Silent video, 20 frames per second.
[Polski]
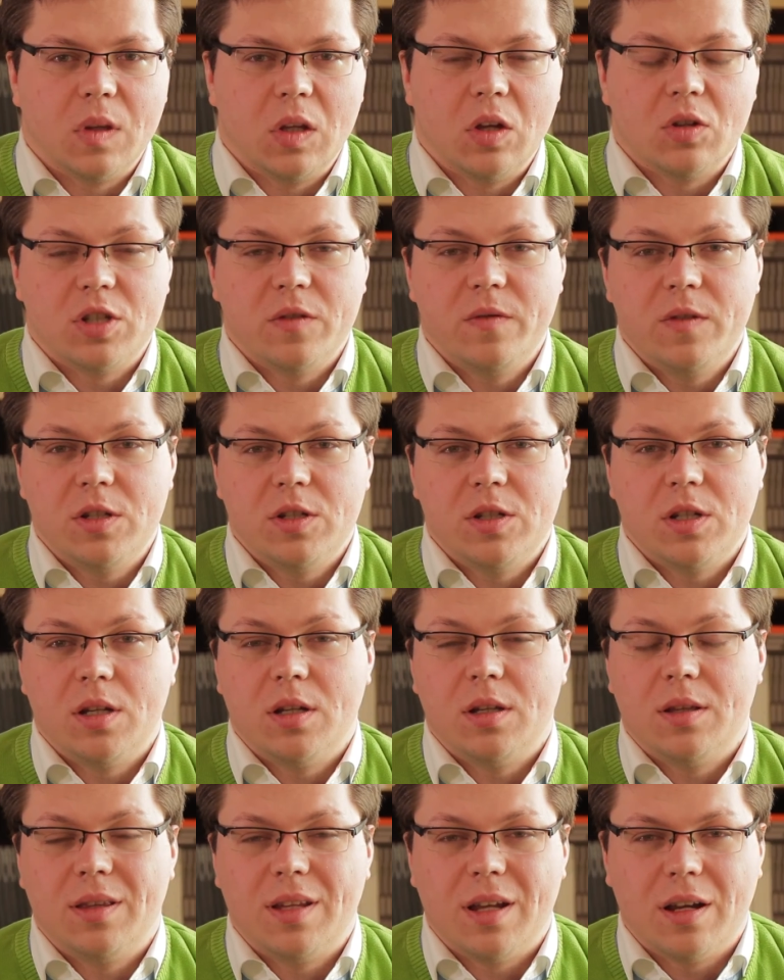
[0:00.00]
i
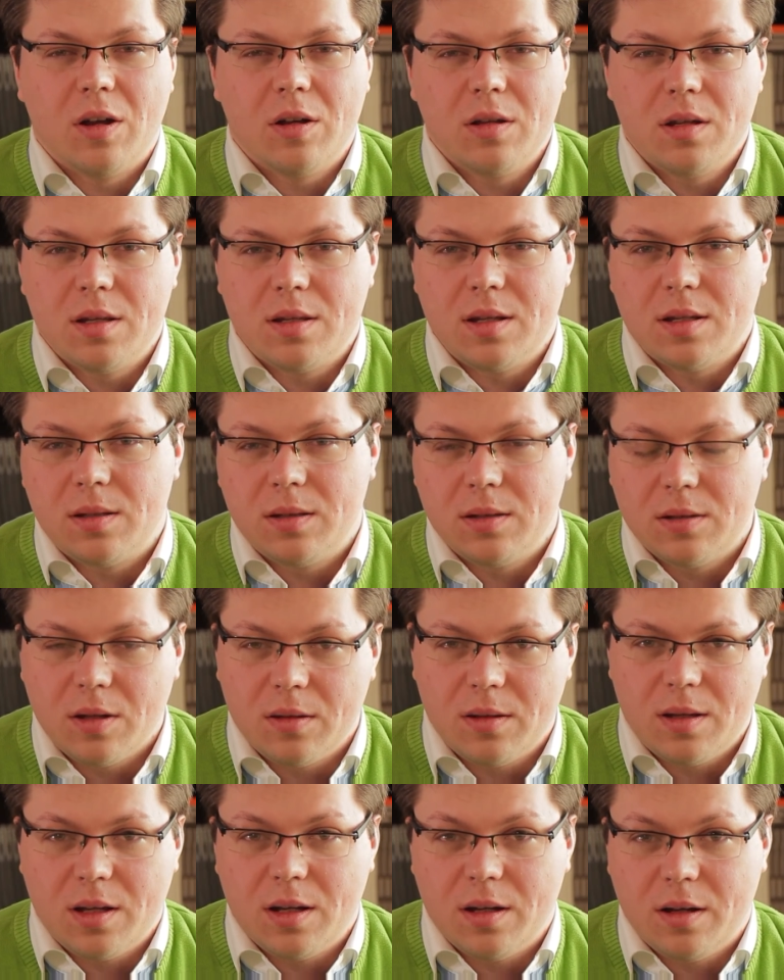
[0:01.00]
oczywiście na koniec jest
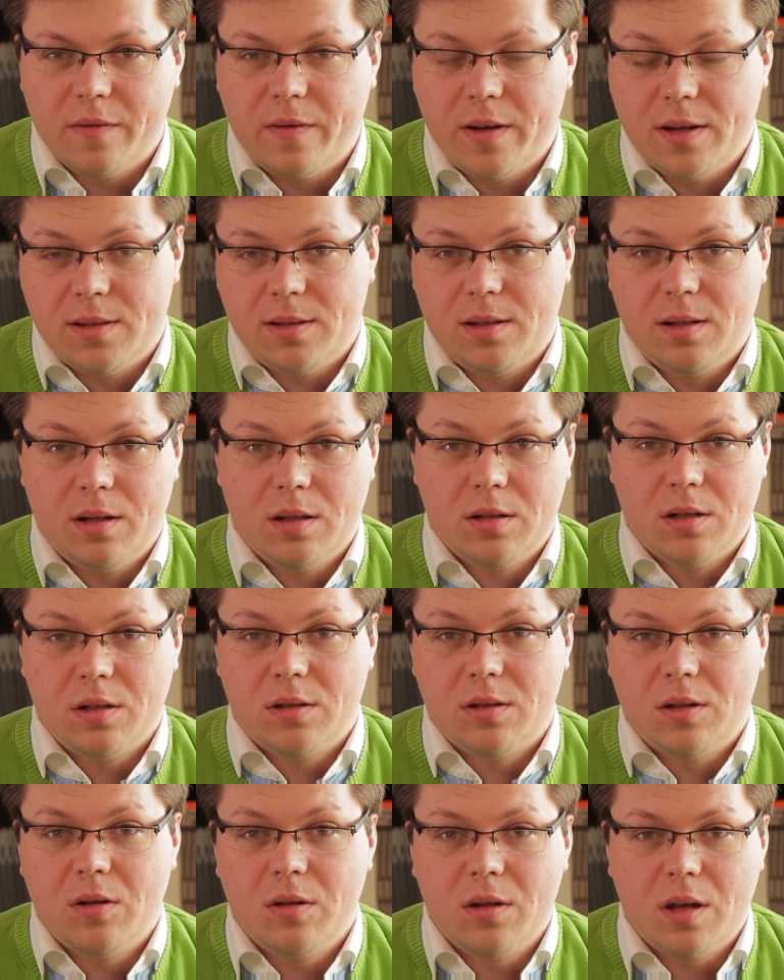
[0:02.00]
istotna kwestia, znaczy
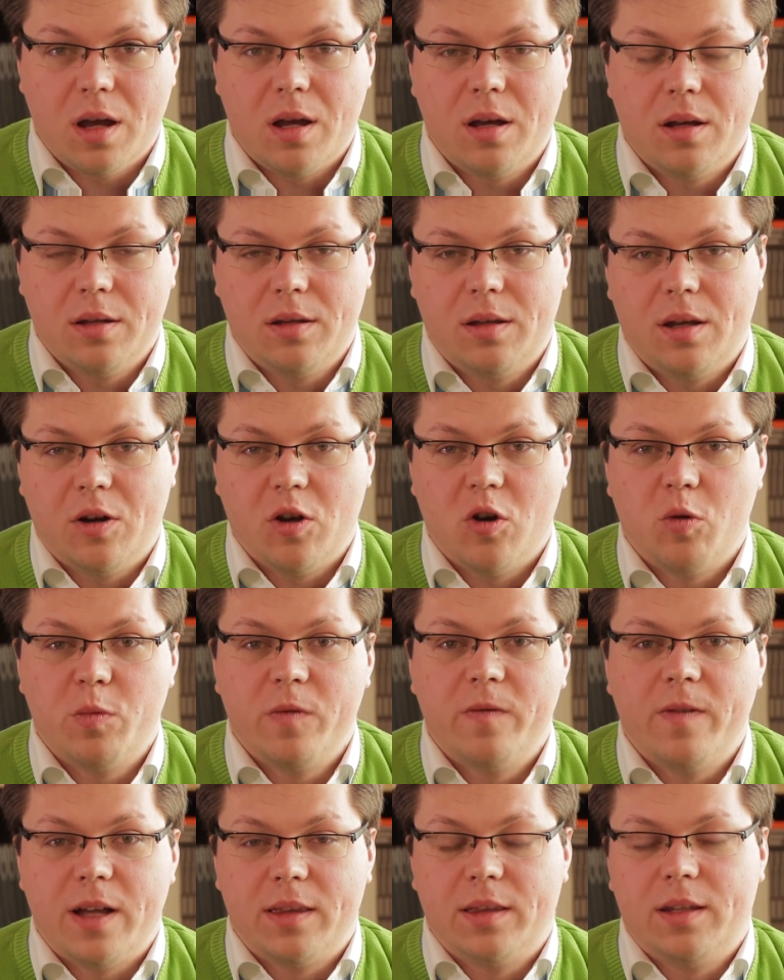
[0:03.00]
co ja jako
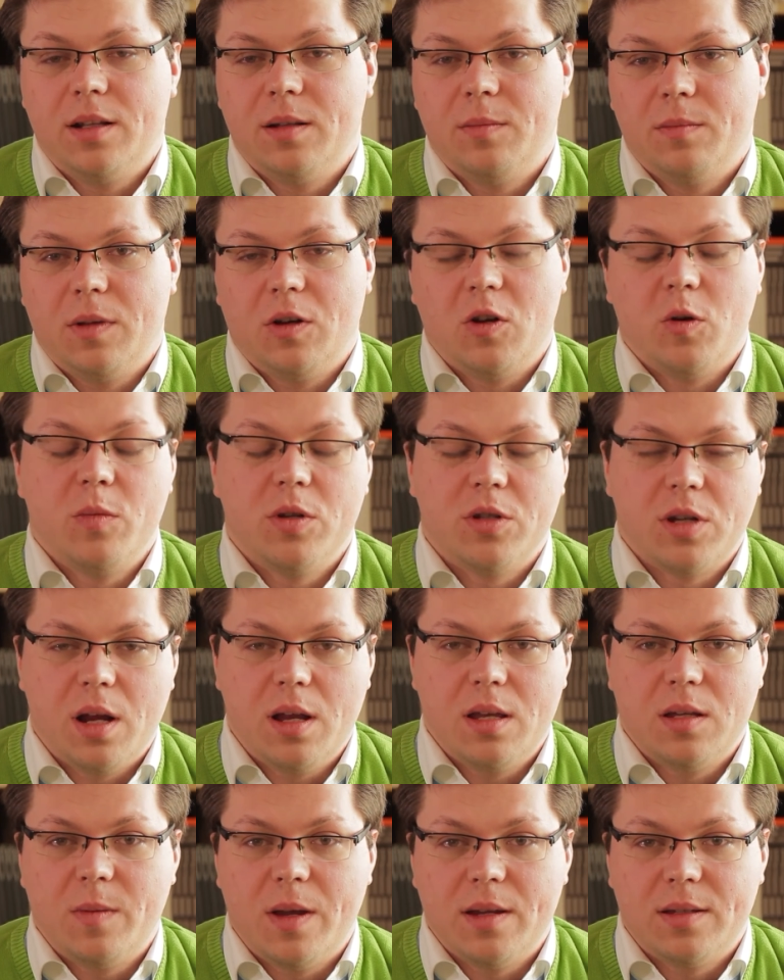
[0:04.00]
obywatel, jako
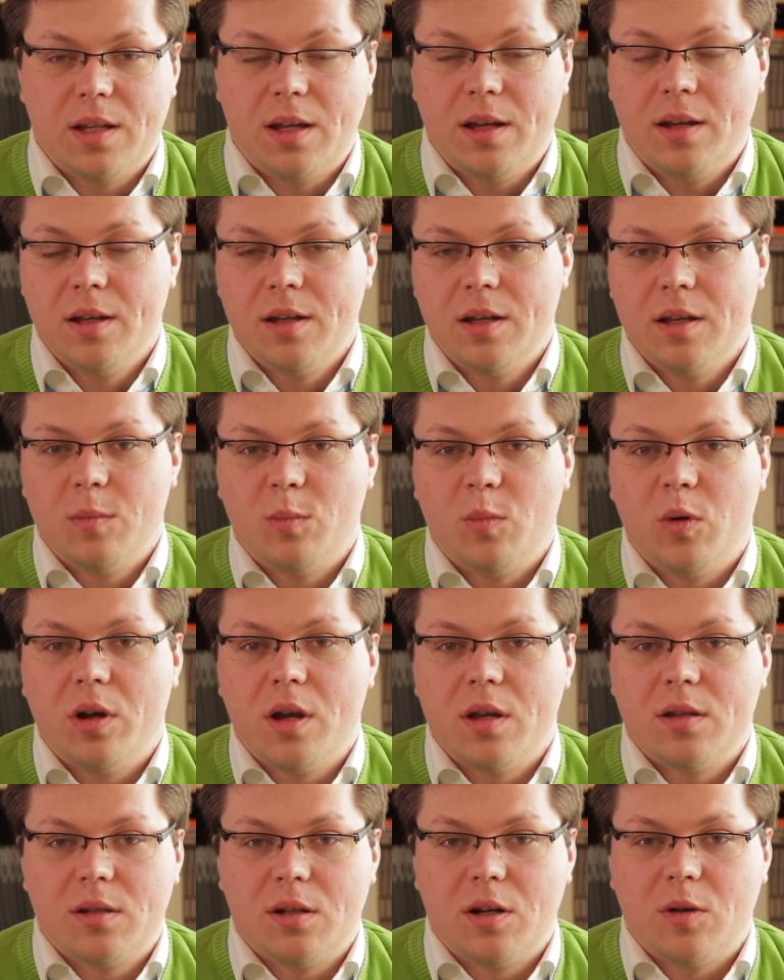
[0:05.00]
mieszkaniec miasta
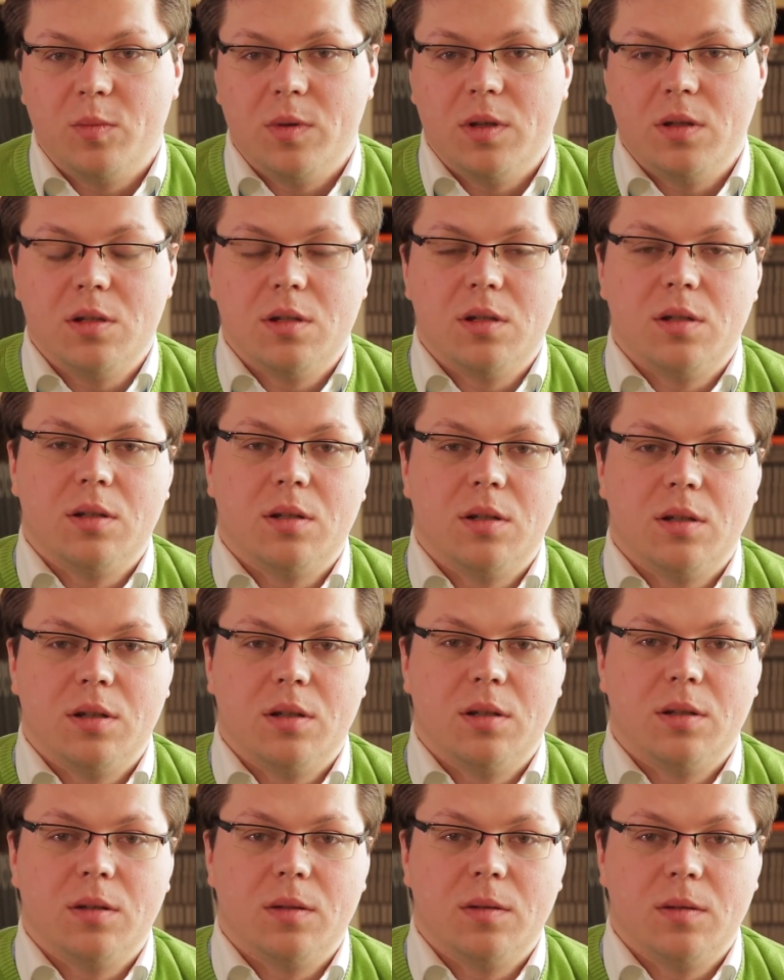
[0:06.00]
mogę zrobić
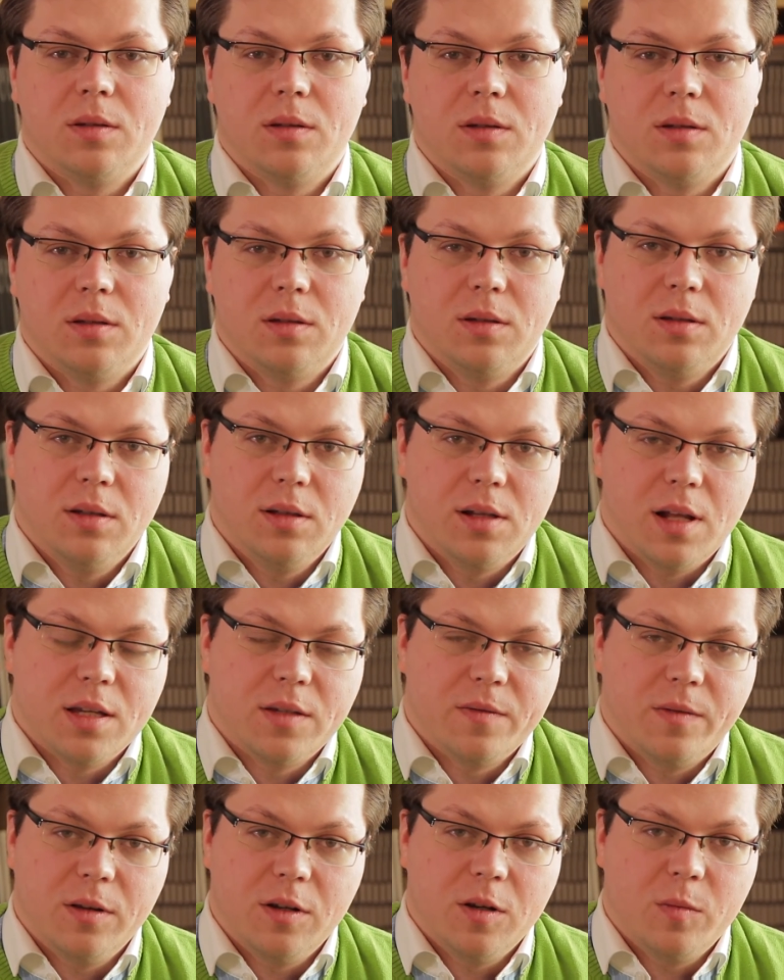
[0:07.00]
e, dla
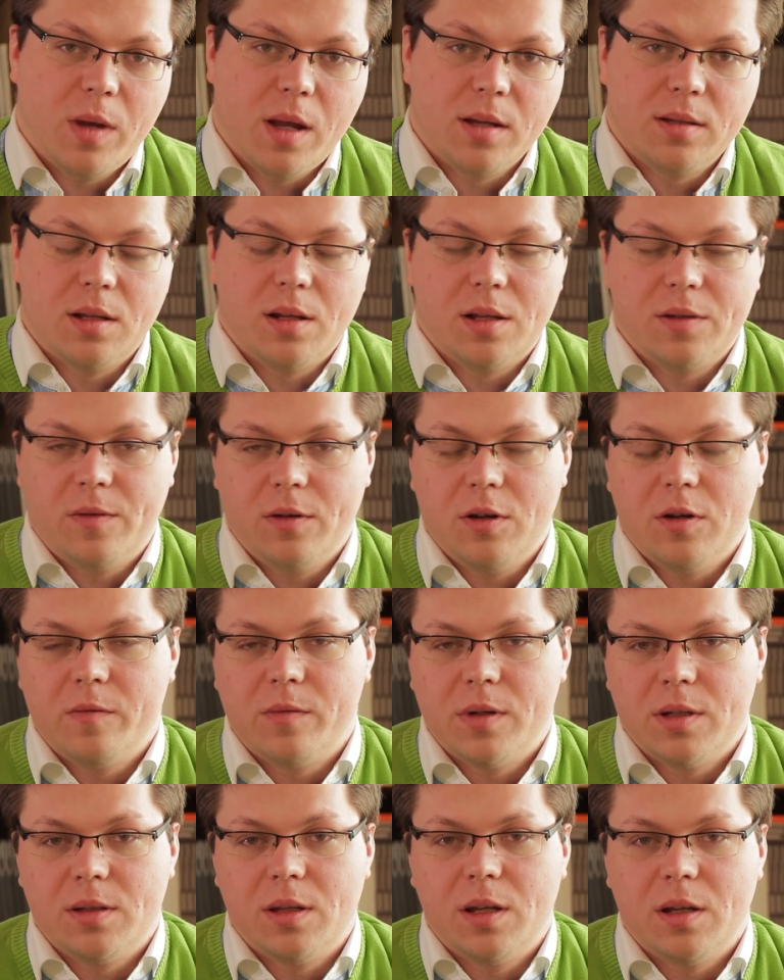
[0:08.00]
swojego miasta, dla swojego
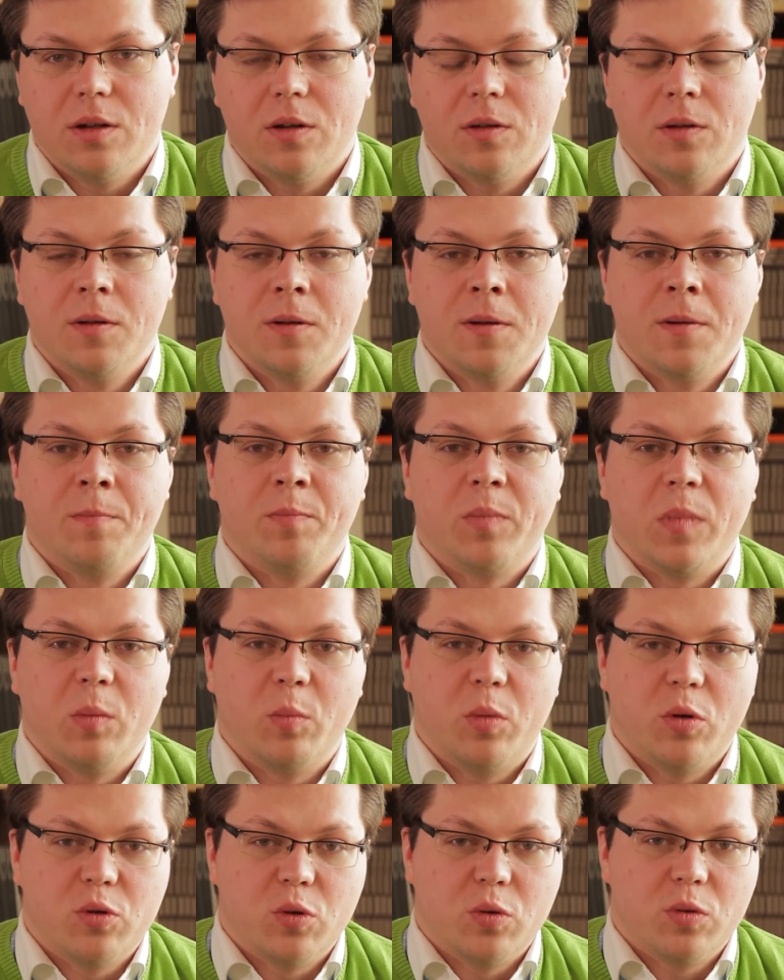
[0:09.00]
własnego
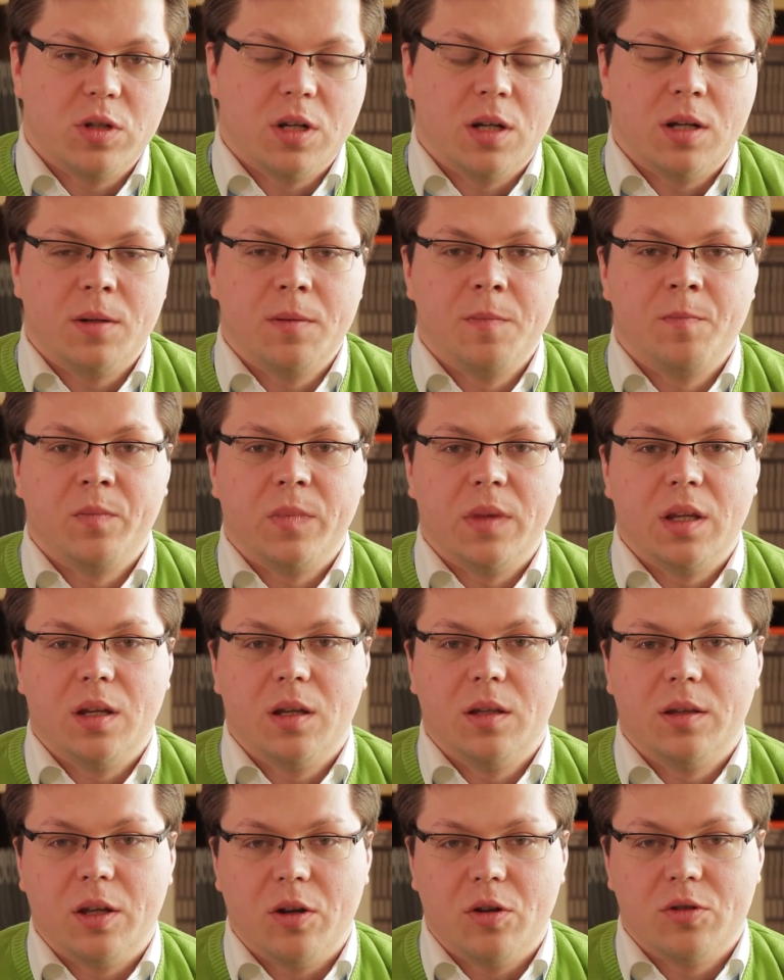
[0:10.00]
poczucia
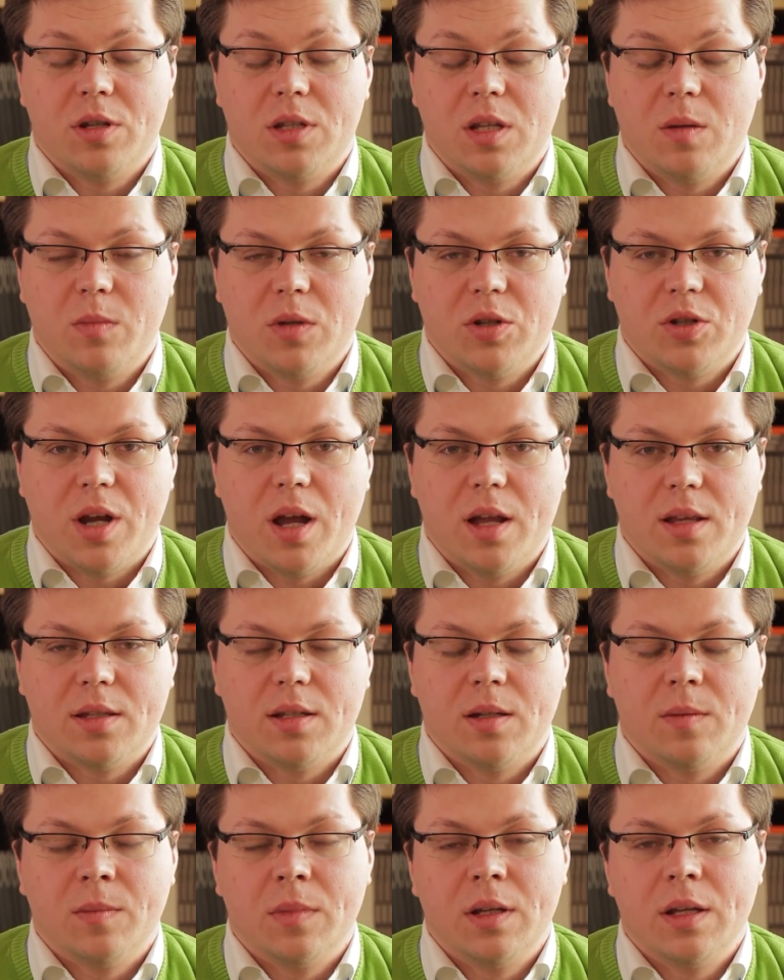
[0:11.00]
E, tego, że jestem
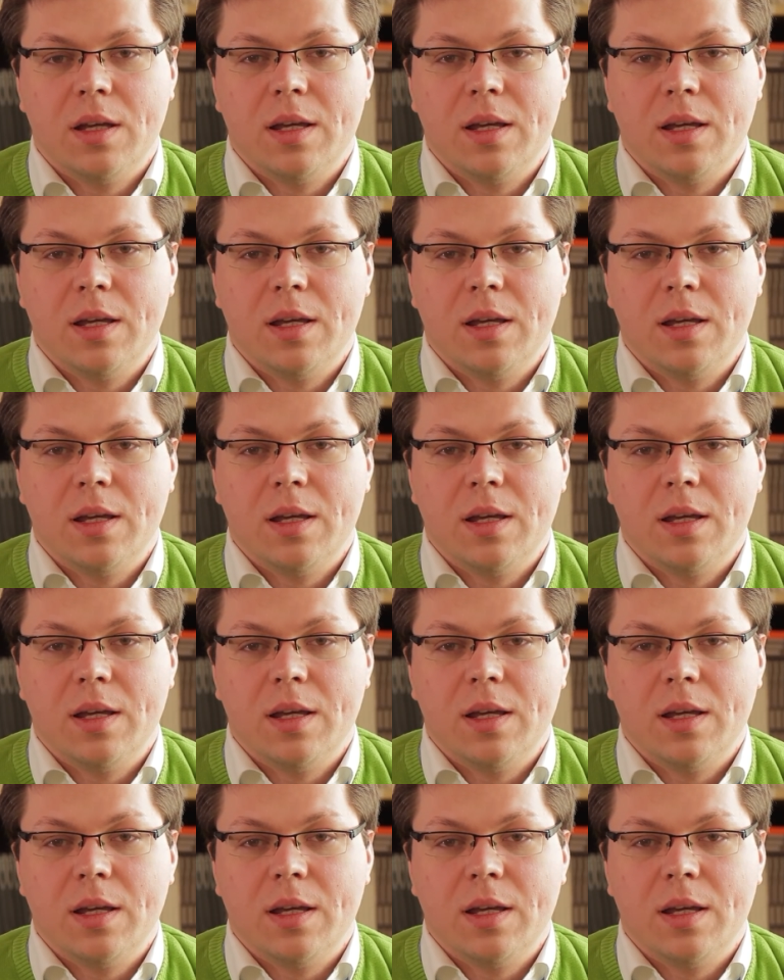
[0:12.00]
mieszkańcem.